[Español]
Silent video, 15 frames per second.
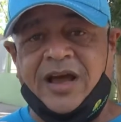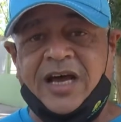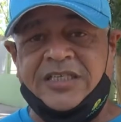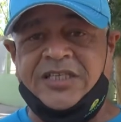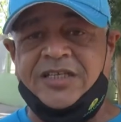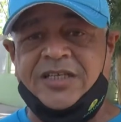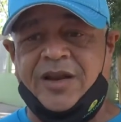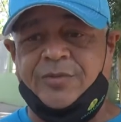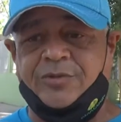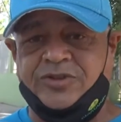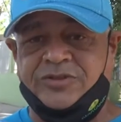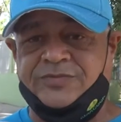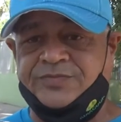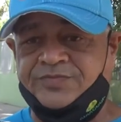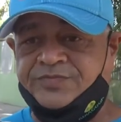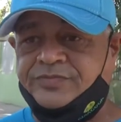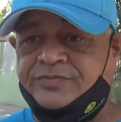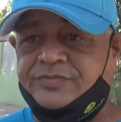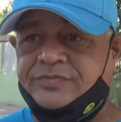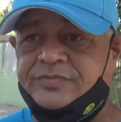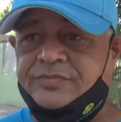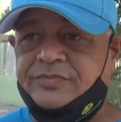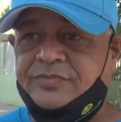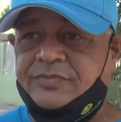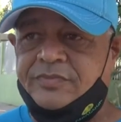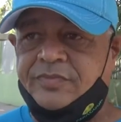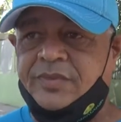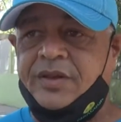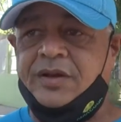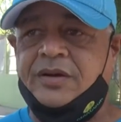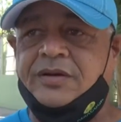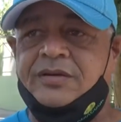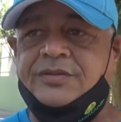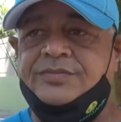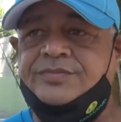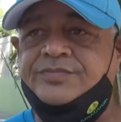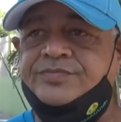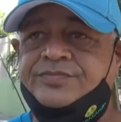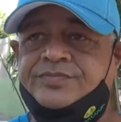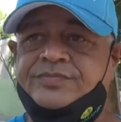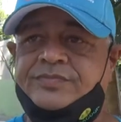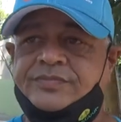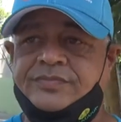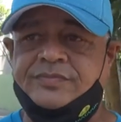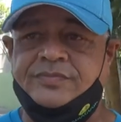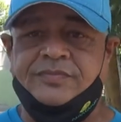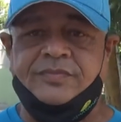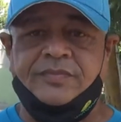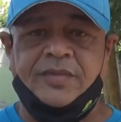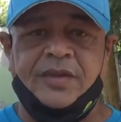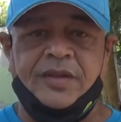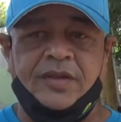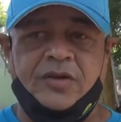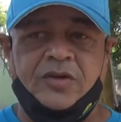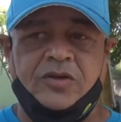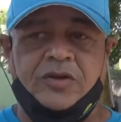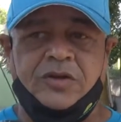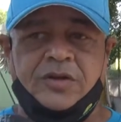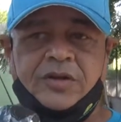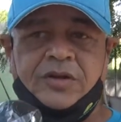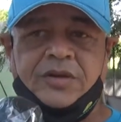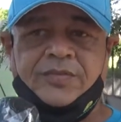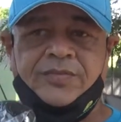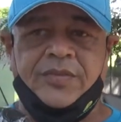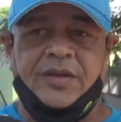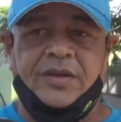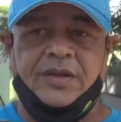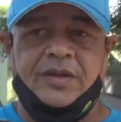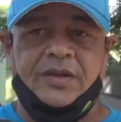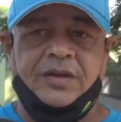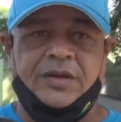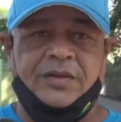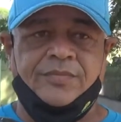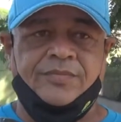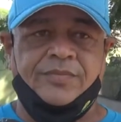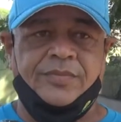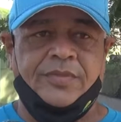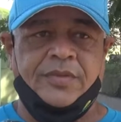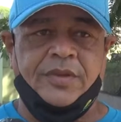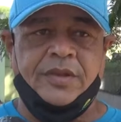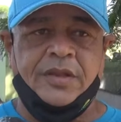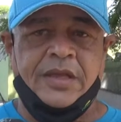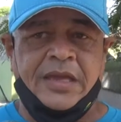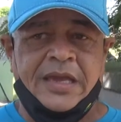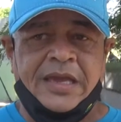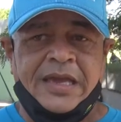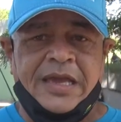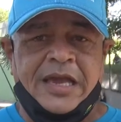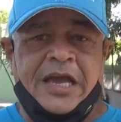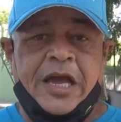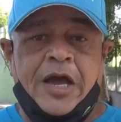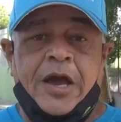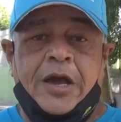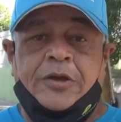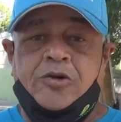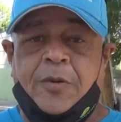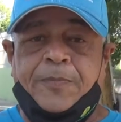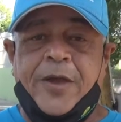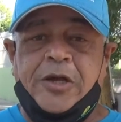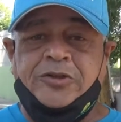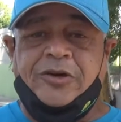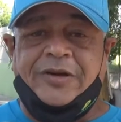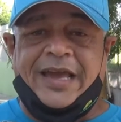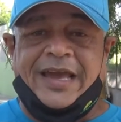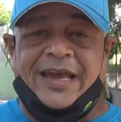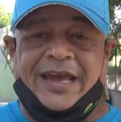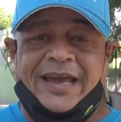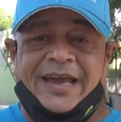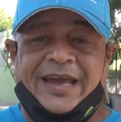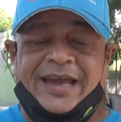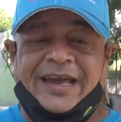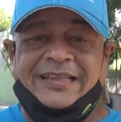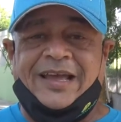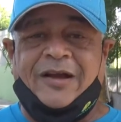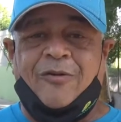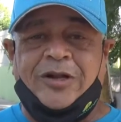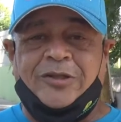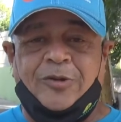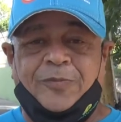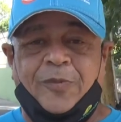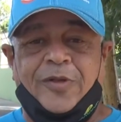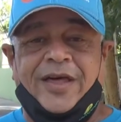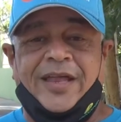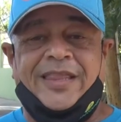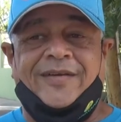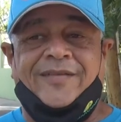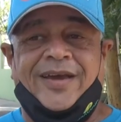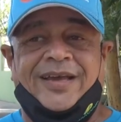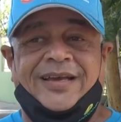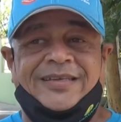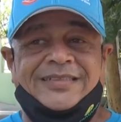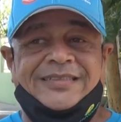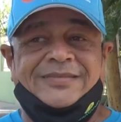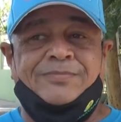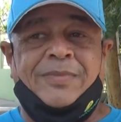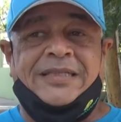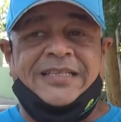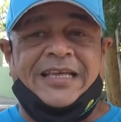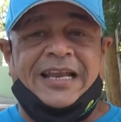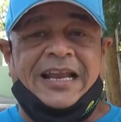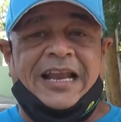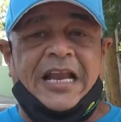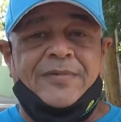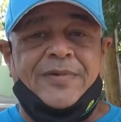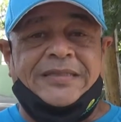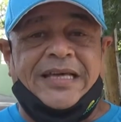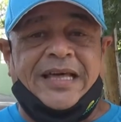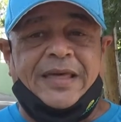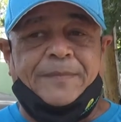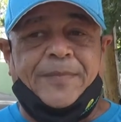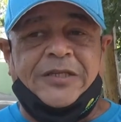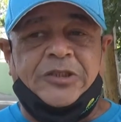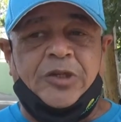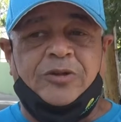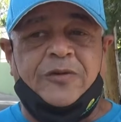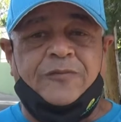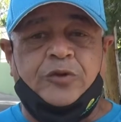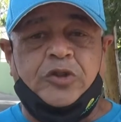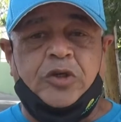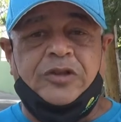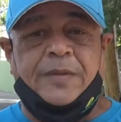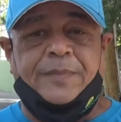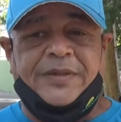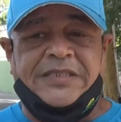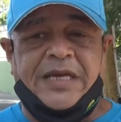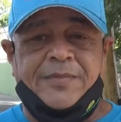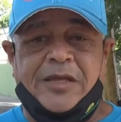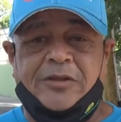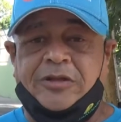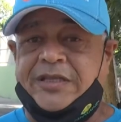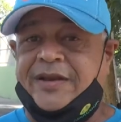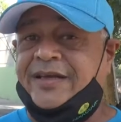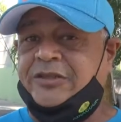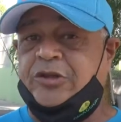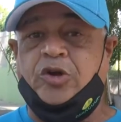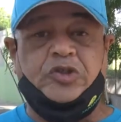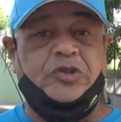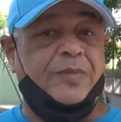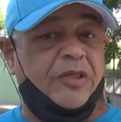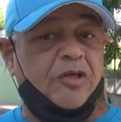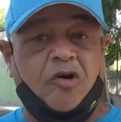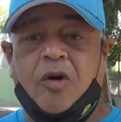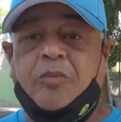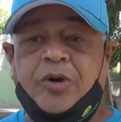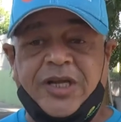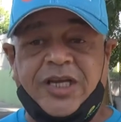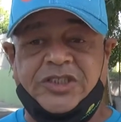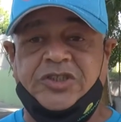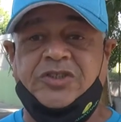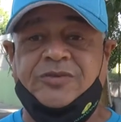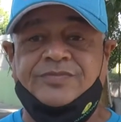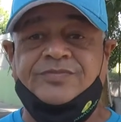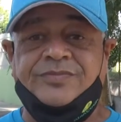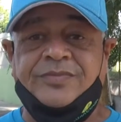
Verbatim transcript: Así estaremos. ¿Considera usted que el cuarto poder tendrá otra aura ahora en, este nuevo gobierno? Yo pienso que este cuarto poder debe mantener la libertad de expresión y función del pensamiento a través de todos los medios de comunicación.